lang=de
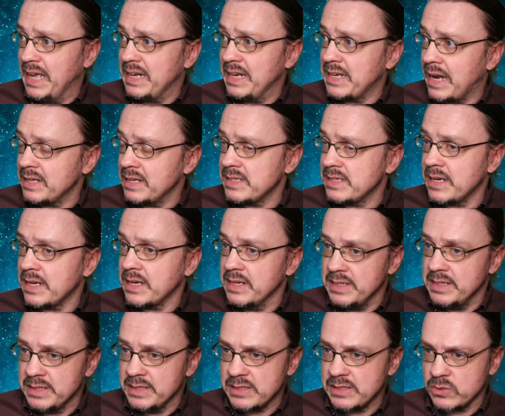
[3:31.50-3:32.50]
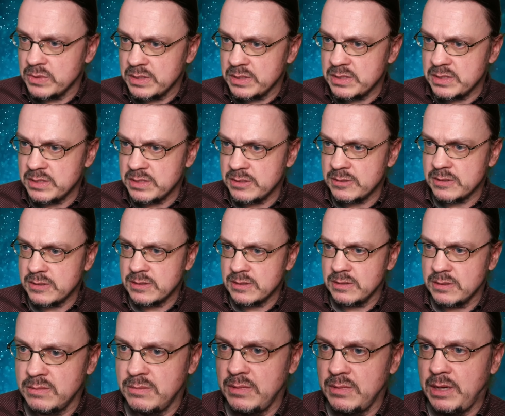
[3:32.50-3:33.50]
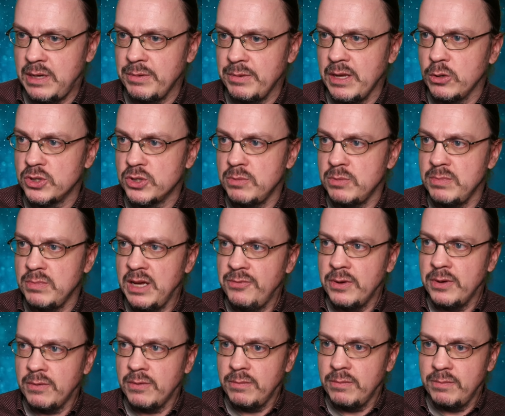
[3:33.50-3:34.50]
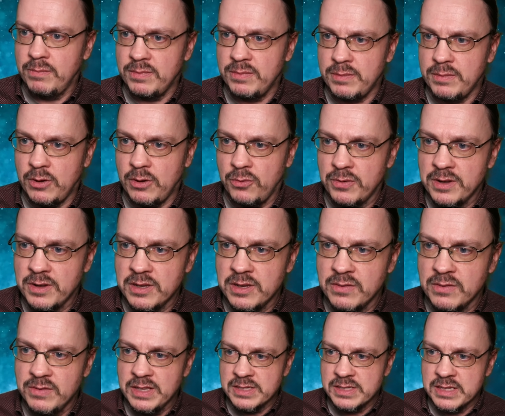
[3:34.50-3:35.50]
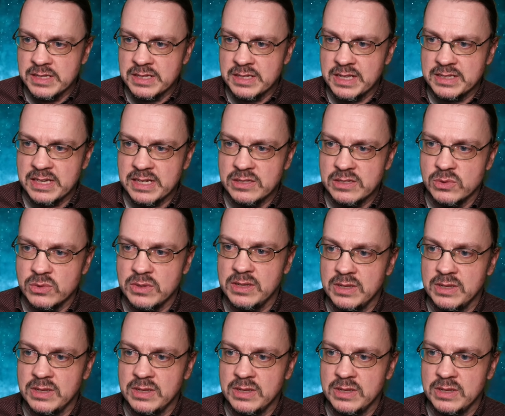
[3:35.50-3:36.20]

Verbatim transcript: Tatsache ist, und das ist, habe ich auch schon mehrfach darauf hingewiesen, dass also